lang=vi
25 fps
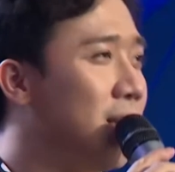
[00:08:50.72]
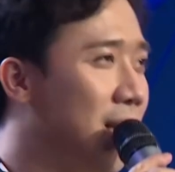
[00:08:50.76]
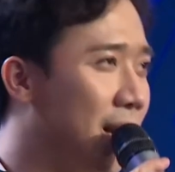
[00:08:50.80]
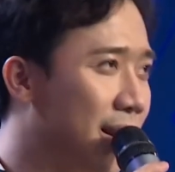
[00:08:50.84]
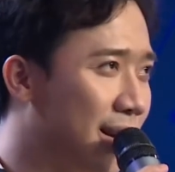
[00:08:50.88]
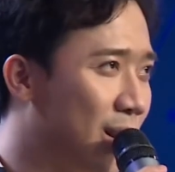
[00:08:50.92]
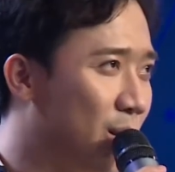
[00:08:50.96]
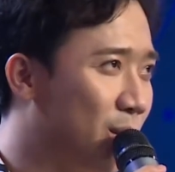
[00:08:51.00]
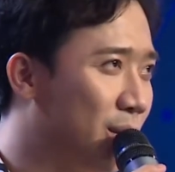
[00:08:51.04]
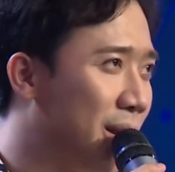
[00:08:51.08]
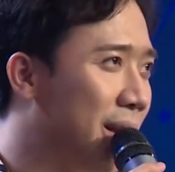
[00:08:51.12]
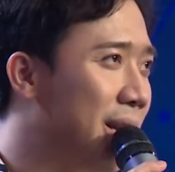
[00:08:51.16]
Lần
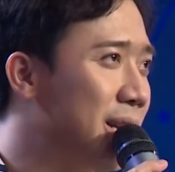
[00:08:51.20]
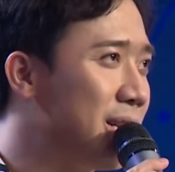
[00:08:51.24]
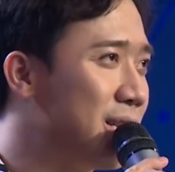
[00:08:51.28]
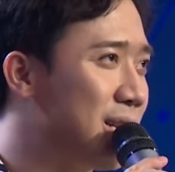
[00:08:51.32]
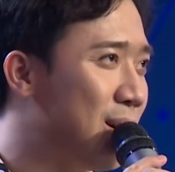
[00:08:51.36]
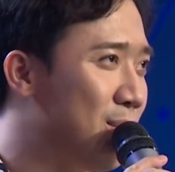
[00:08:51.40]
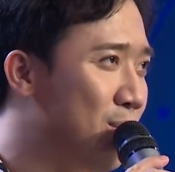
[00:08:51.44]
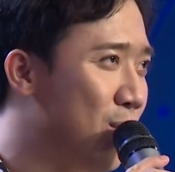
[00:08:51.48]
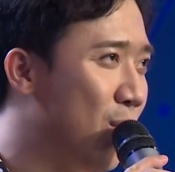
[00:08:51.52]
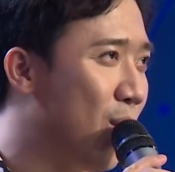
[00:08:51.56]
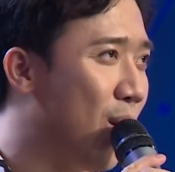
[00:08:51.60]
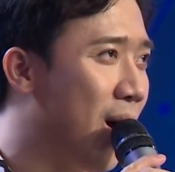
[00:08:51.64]
đầu tiên
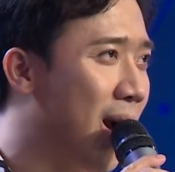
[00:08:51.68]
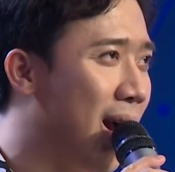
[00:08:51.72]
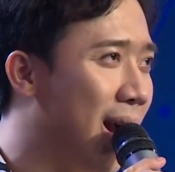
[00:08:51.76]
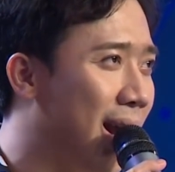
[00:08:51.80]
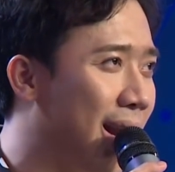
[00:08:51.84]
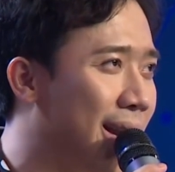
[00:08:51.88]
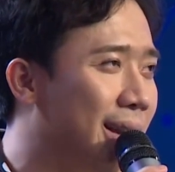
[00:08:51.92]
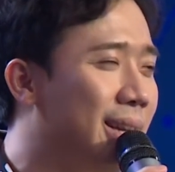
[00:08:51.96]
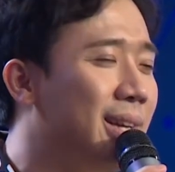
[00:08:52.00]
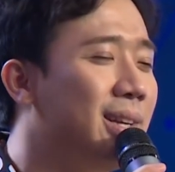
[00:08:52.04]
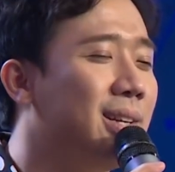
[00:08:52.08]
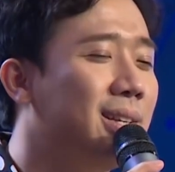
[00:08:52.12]
trong mùa
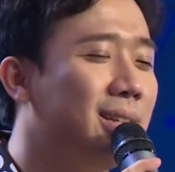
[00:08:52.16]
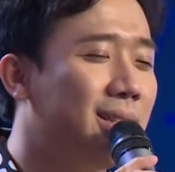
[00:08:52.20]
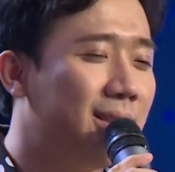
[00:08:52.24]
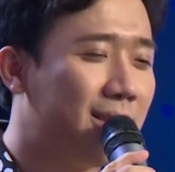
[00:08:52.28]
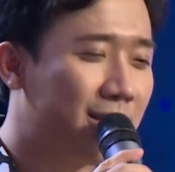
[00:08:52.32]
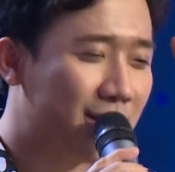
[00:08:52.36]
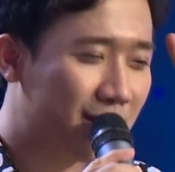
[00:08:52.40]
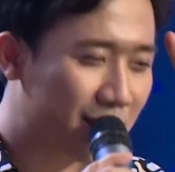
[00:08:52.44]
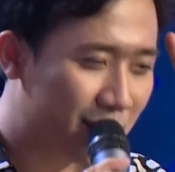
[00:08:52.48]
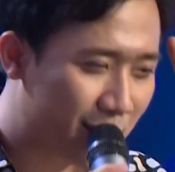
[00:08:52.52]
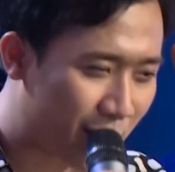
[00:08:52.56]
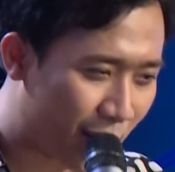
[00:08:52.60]
hai
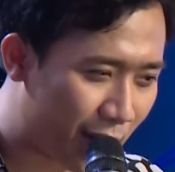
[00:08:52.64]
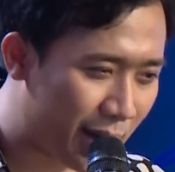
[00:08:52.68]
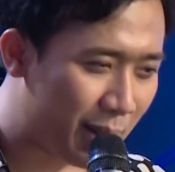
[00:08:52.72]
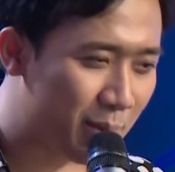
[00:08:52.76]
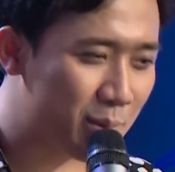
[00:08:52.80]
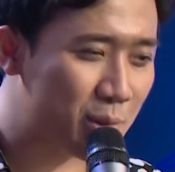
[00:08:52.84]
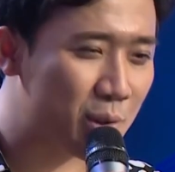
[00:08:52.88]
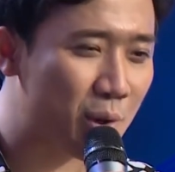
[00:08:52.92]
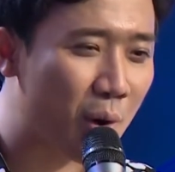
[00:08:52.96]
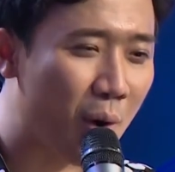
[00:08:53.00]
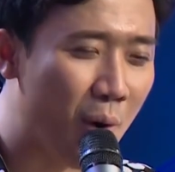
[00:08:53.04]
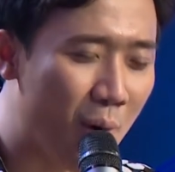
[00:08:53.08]
có
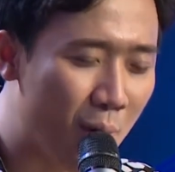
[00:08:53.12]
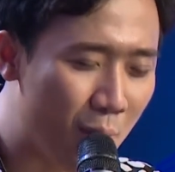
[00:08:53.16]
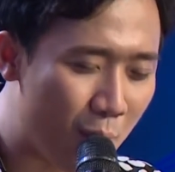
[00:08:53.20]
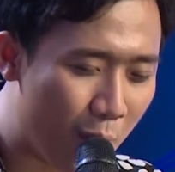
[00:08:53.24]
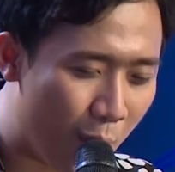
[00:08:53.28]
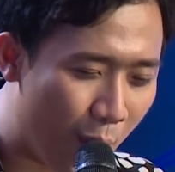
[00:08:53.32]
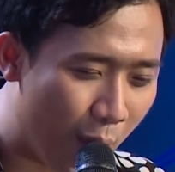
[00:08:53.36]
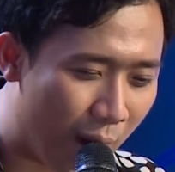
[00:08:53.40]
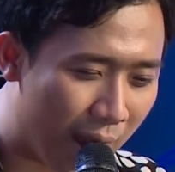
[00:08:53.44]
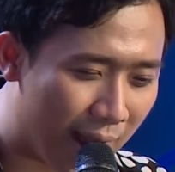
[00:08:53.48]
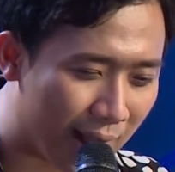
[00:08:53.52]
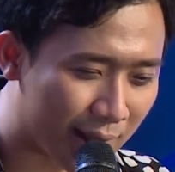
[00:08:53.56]
điểm số
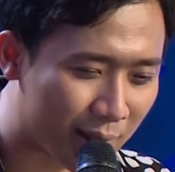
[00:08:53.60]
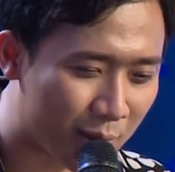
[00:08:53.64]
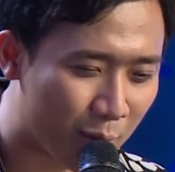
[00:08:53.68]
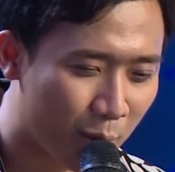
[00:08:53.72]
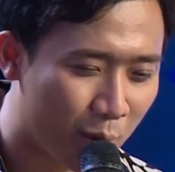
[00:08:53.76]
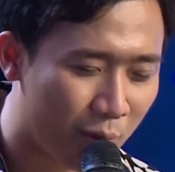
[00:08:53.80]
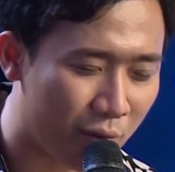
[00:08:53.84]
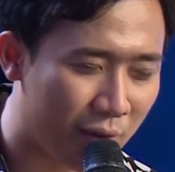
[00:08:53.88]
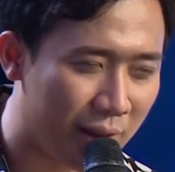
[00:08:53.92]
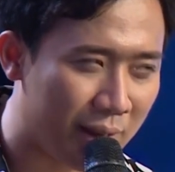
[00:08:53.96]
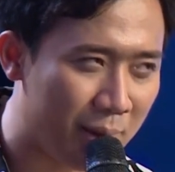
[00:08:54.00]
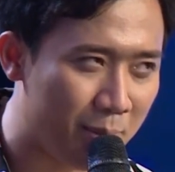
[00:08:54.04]
hòa. Thưa
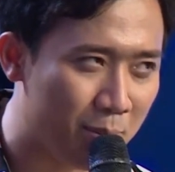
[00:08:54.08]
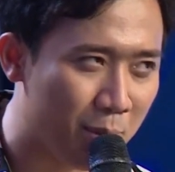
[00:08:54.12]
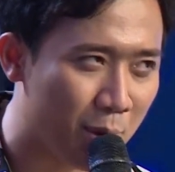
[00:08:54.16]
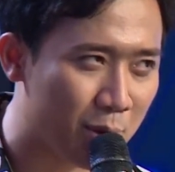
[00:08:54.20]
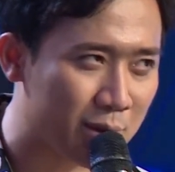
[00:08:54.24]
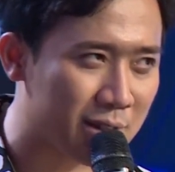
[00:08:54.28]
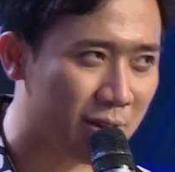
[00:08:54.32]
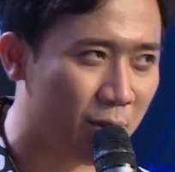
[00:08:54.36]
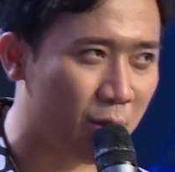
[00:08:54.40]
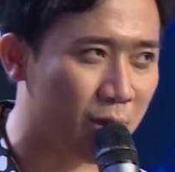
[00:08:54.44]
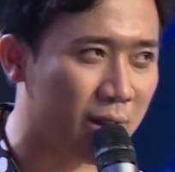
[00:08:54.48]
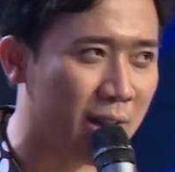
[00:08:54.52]
quý vị,
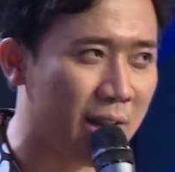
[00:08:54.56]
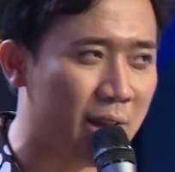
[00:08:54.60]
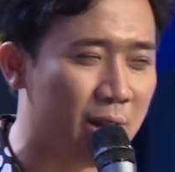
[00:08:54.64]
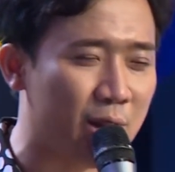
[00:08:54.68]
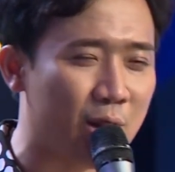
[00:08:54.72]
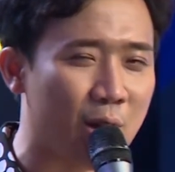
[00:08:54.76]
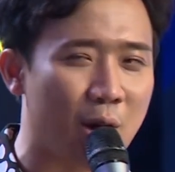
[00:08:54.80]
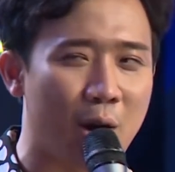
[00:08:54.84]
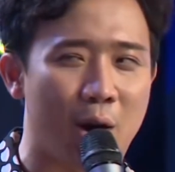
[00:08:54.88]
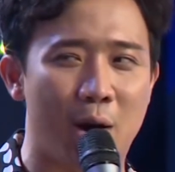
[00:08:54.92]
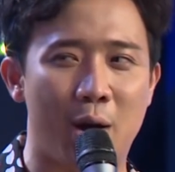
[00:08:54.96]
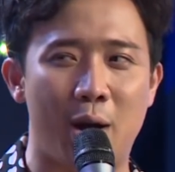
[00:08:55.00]
một tràng pháo tay
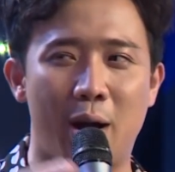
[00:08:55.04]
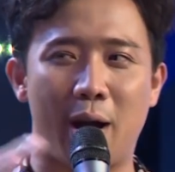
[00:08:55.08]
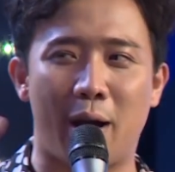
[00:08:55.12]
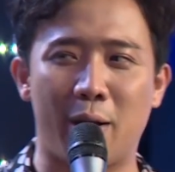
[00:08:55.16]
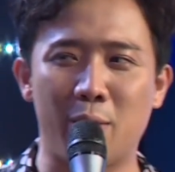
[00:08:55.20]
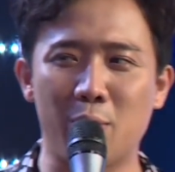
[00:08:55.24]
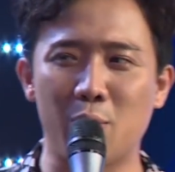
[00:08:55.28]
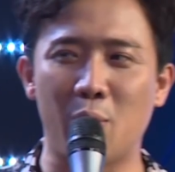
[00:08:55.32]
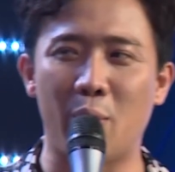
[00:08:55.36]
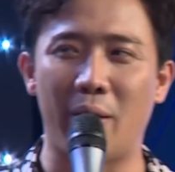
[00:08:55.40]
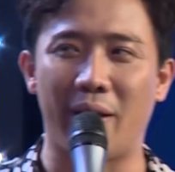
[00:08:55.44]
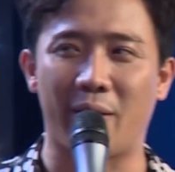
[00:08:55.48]
cho
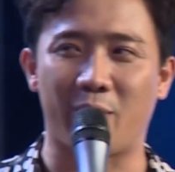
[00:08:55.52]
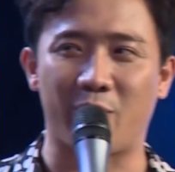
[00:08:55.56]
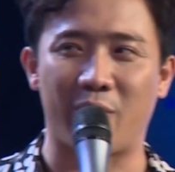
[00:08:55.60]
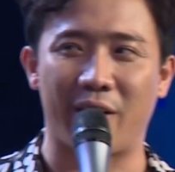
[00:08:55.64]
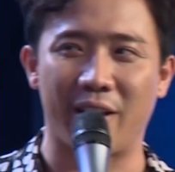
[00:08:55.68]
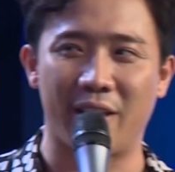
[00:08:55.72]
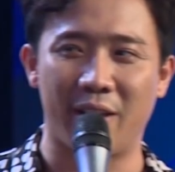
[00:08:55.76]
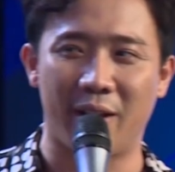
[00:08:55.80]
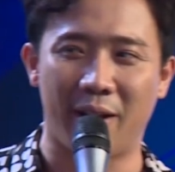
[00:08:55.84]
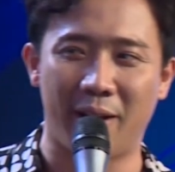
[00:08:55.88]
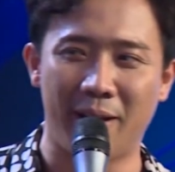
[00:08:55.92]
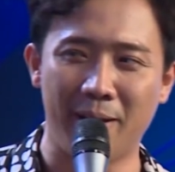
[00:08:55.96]
Ánh Nguyệt và
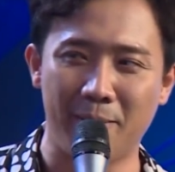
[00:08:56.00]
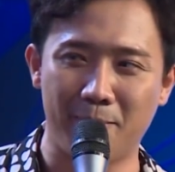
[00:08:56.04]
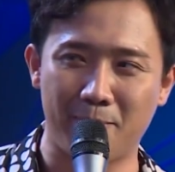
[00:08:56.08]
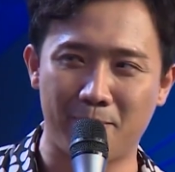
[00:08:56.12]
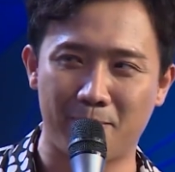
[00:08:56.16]
Như Ý.